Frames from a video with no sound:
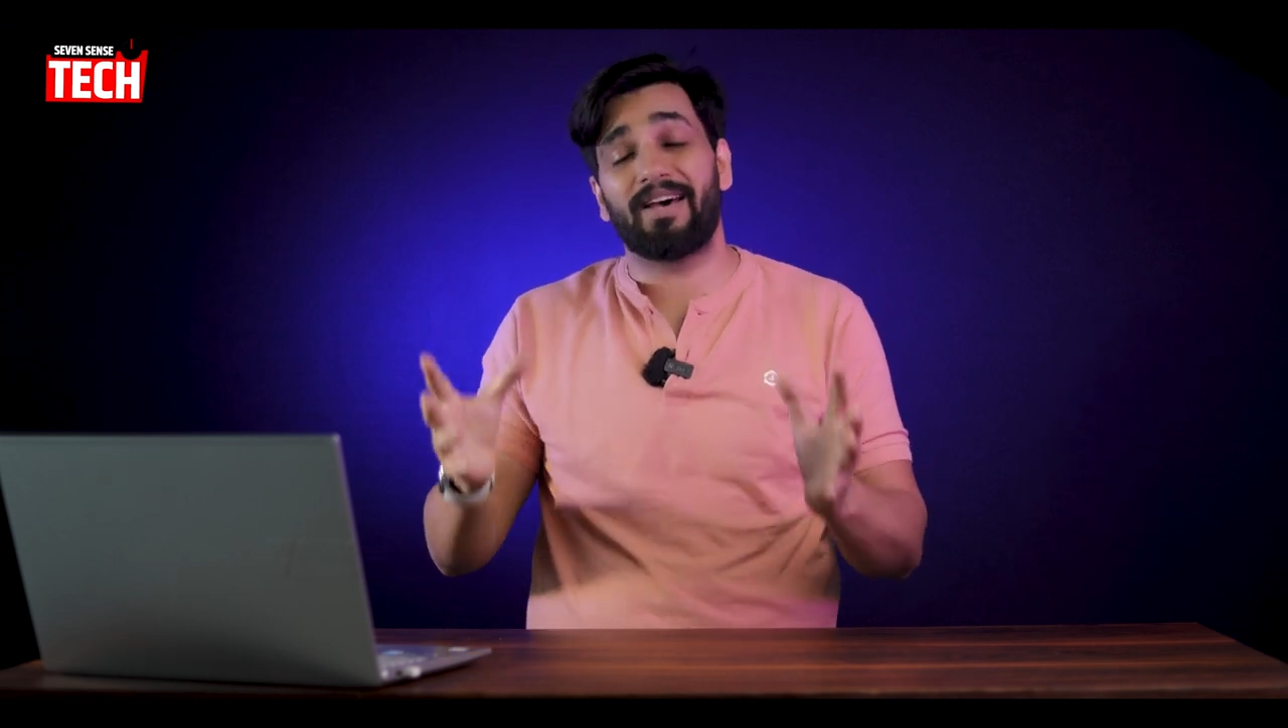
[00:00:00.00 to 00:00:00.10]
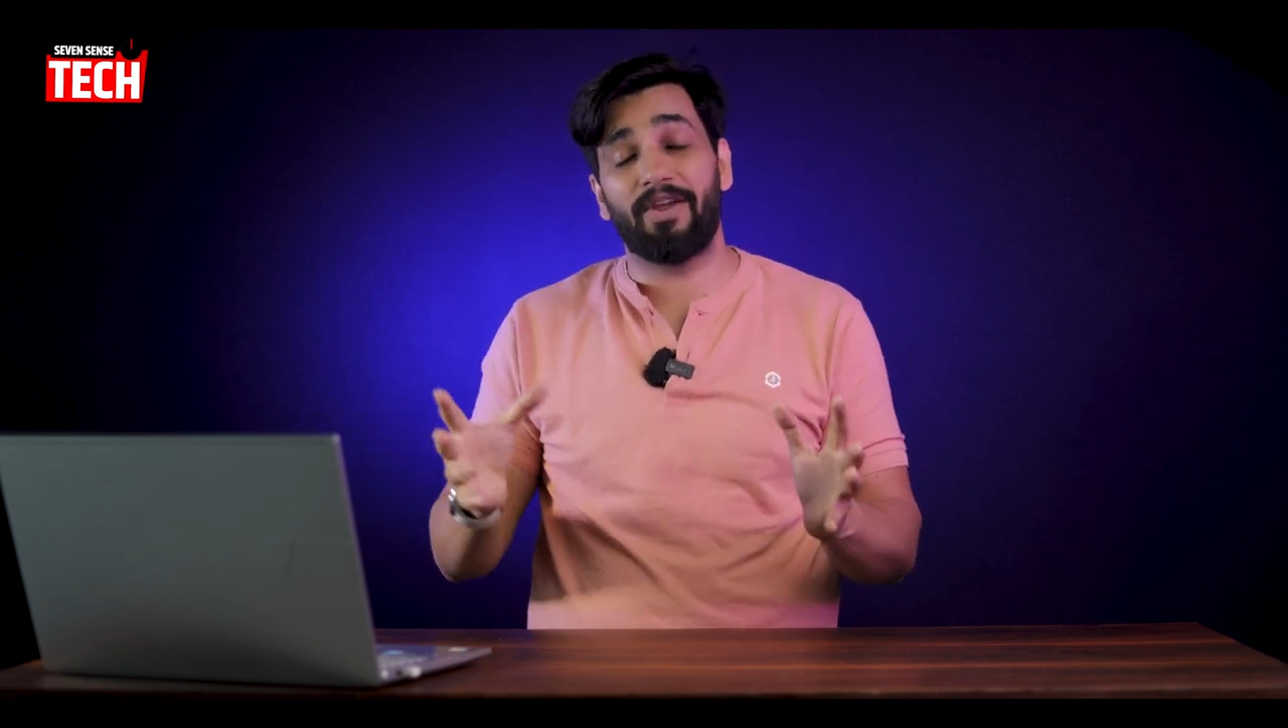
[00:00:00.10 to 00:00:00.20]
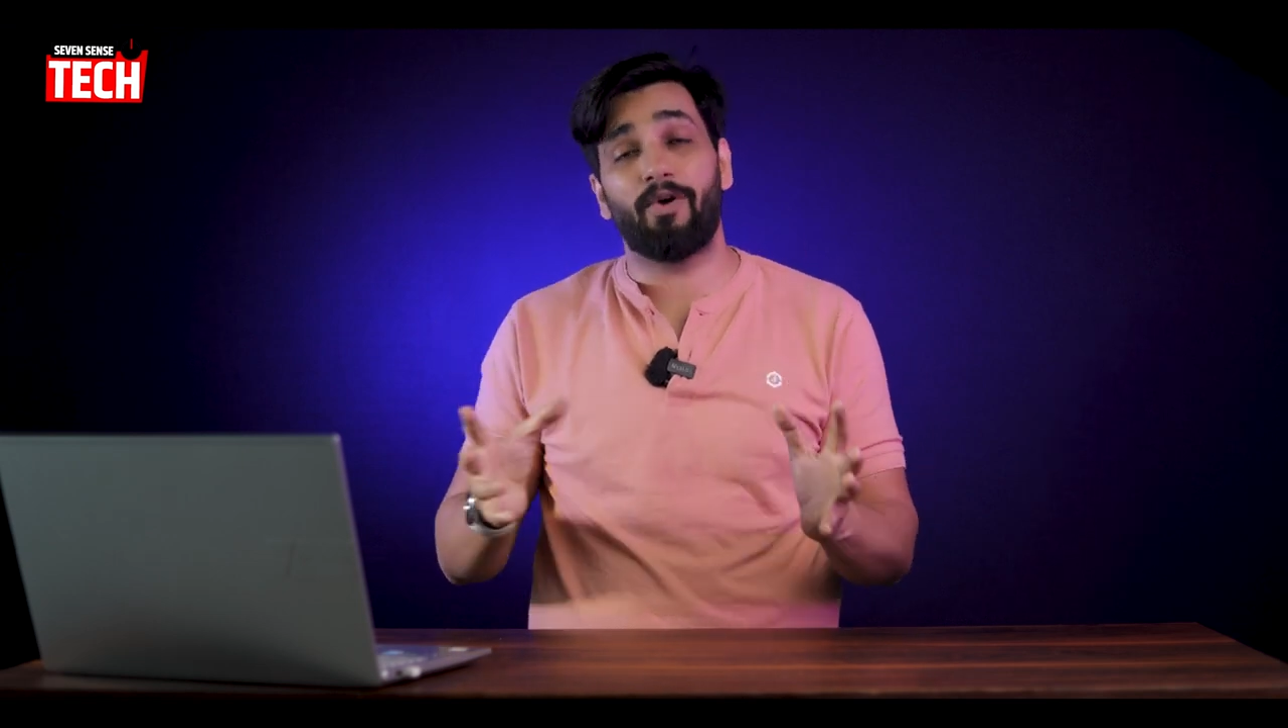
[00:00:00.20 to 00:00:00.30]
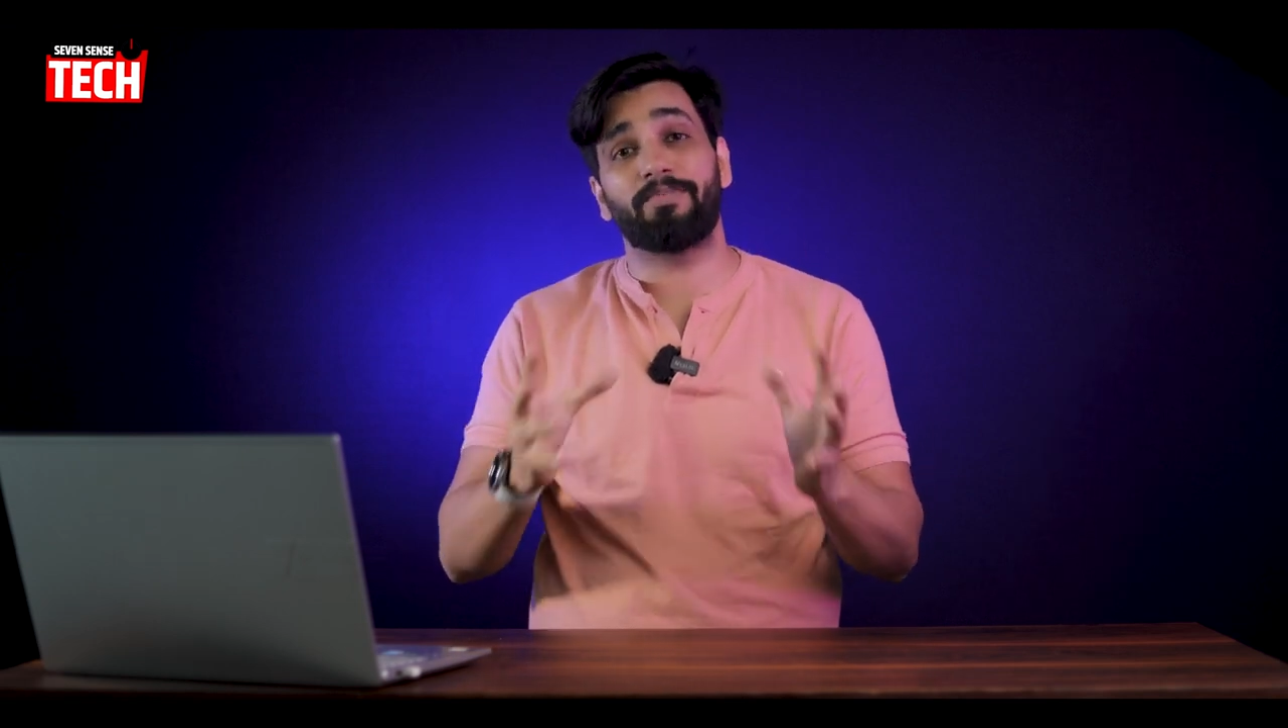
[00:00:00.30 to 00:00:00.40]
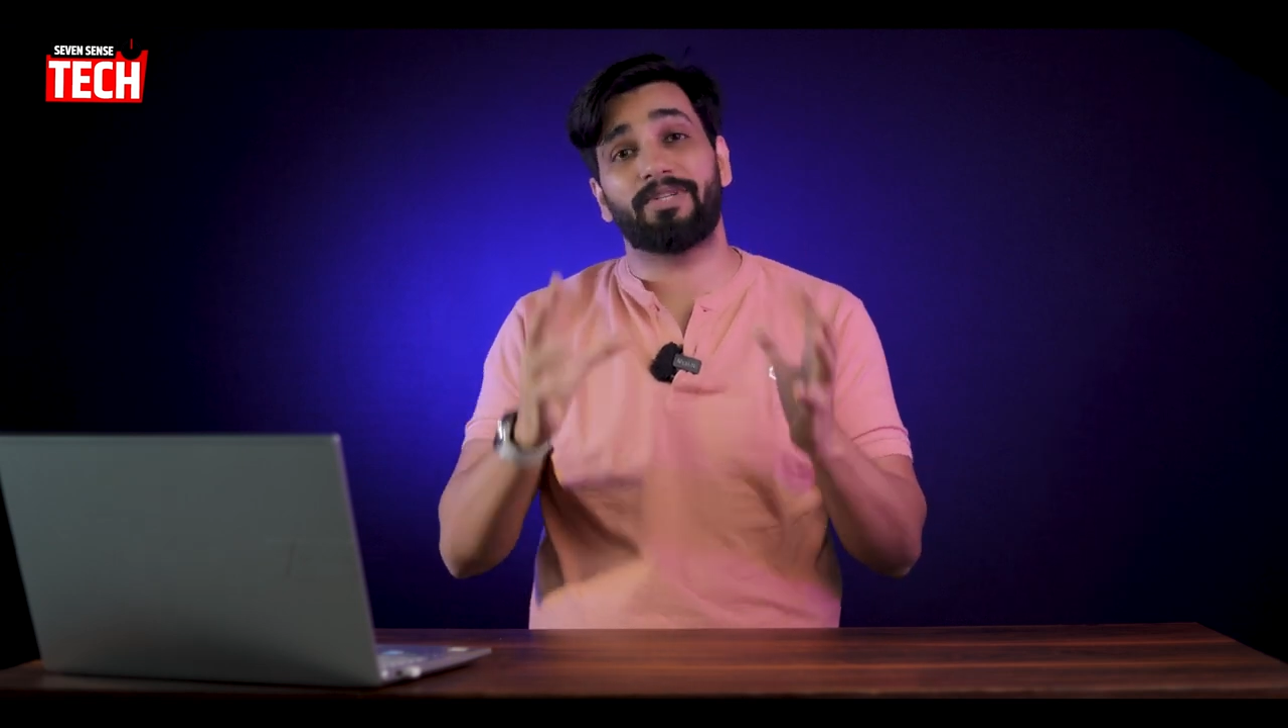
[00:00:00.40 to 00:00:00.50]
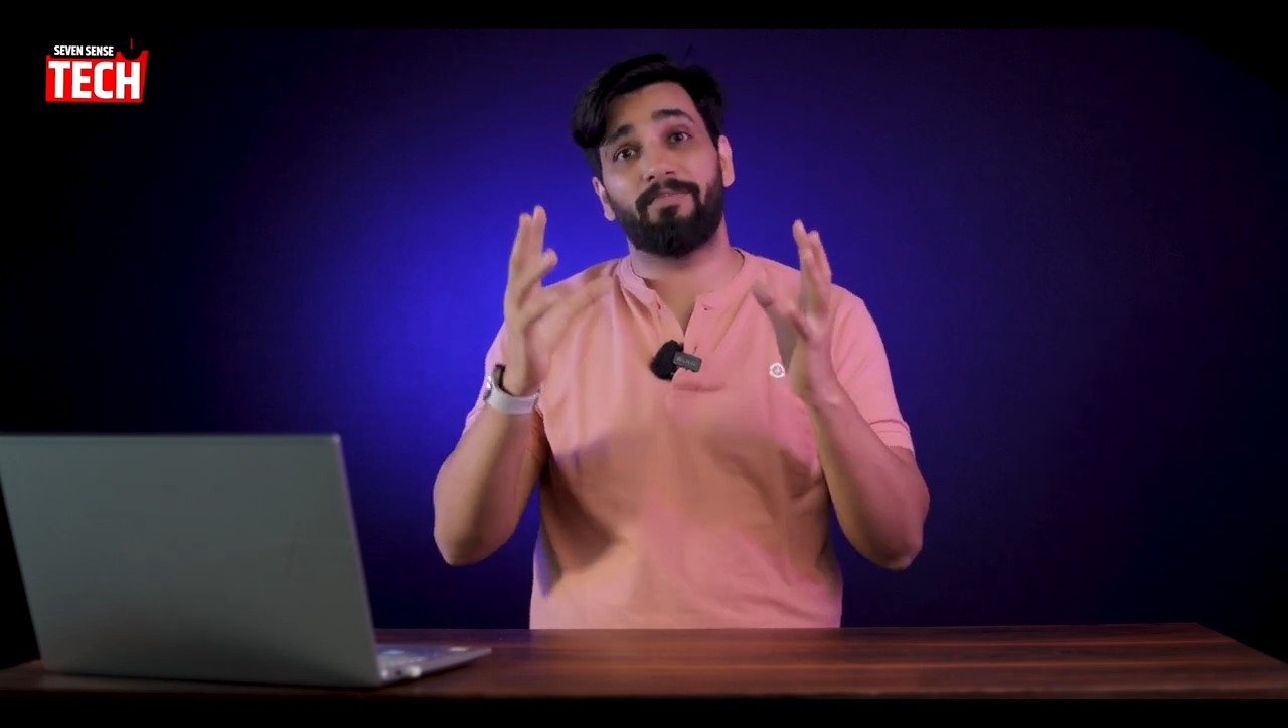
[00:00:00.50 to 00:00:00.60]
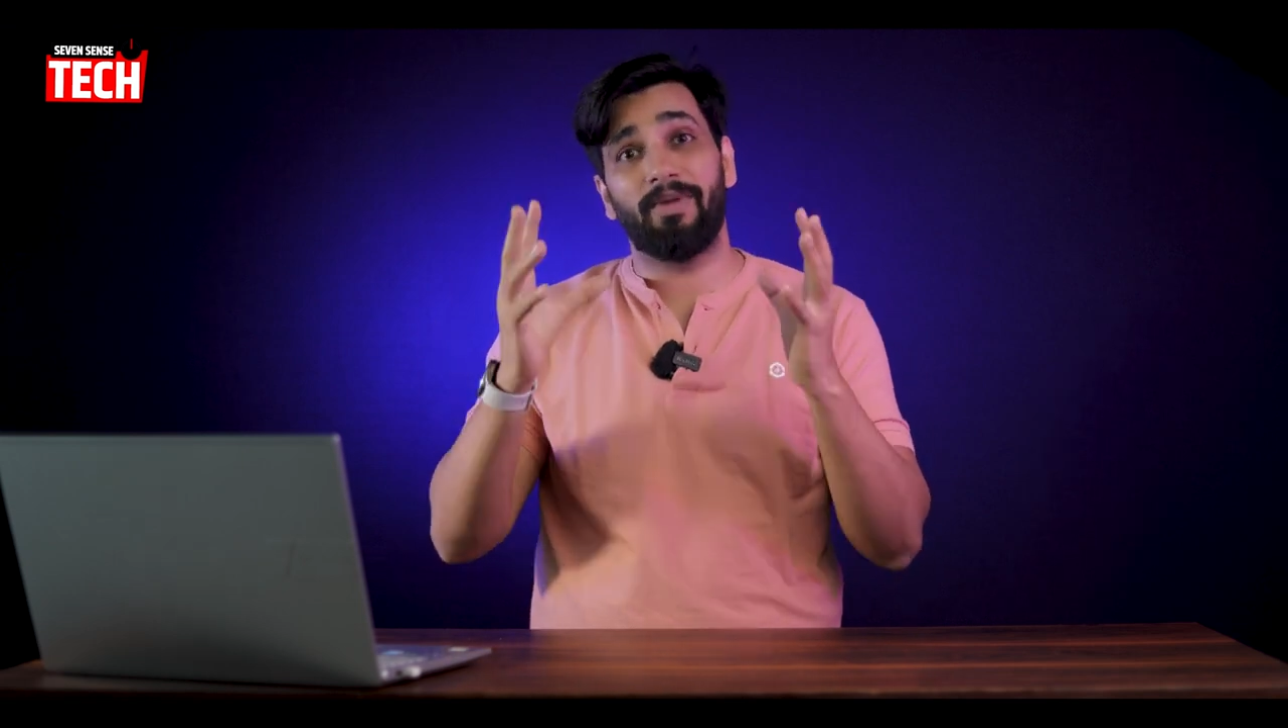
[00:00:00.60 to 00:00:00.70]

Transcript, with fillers: सारे ऑप्शन